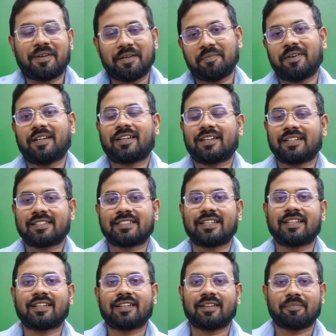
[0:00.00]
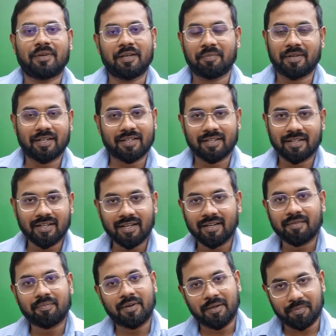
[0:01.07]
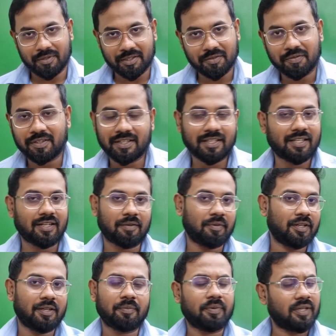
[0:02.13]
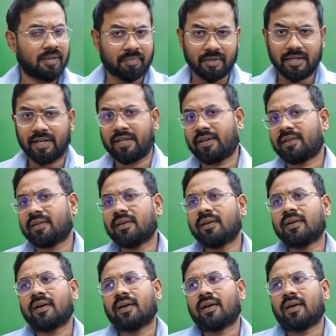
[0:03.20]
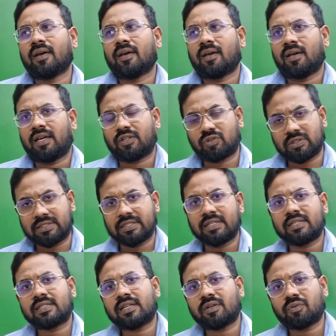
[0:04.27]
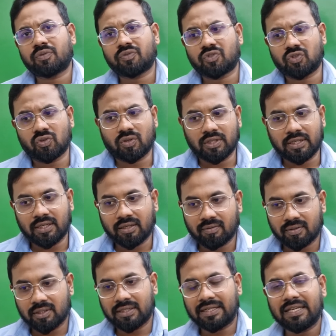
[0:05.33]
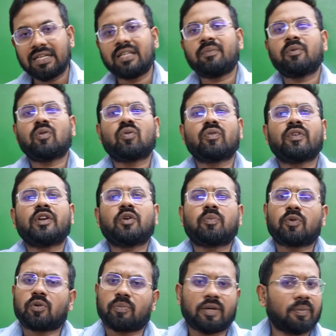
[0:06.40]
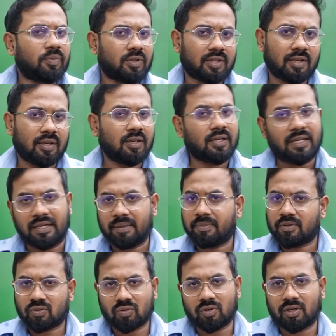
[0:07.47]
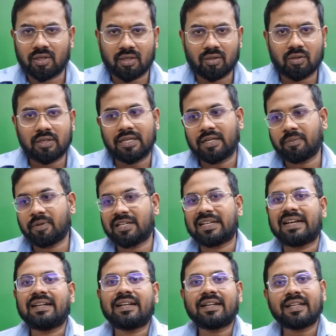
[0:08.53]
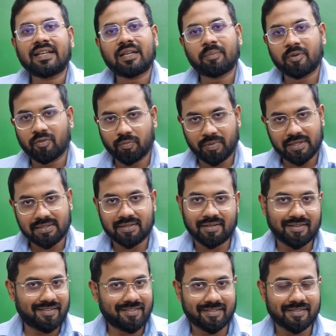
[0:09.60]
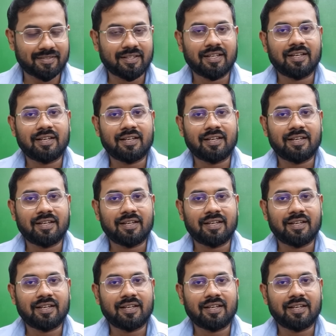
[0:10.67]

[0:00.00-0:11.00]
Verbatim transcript: பயமாக இருக்குங்க சார் பயமாக இருக்குங்களா பயப்படுறதுக்கு வந்திருக்கீங்களா அப்படின்னு நினைப்பீங்க அப்படி கிடையாது ஆக்சுவலாக சீரியஸான ஒரு விஷயம் ஏன்னா வந்து டெய்லியுமே ஒரு வீடியோ போட்டு பயப்படுத்துறாருன்னு நிறைய பேர் சொல்கிறாங்க நிறைய பேர் கண்டென்ட்டே இல்லாமல் இவன் பேசுகிறான்